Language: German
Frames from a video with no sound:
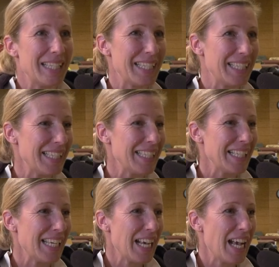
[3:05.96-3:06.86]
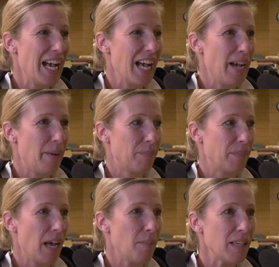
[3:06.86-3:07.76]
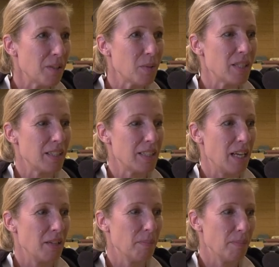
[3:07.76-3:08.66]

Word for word: sind. Ähm, aber ich muss auch sagen,